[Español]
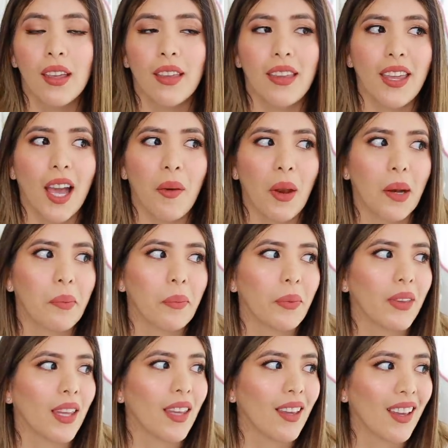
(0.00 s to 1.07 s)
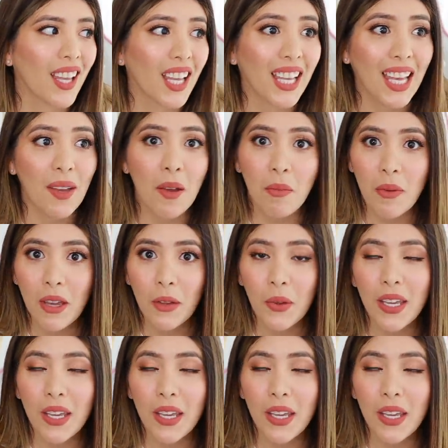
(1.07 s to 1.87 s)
dije, a ver, ¿qué me pido?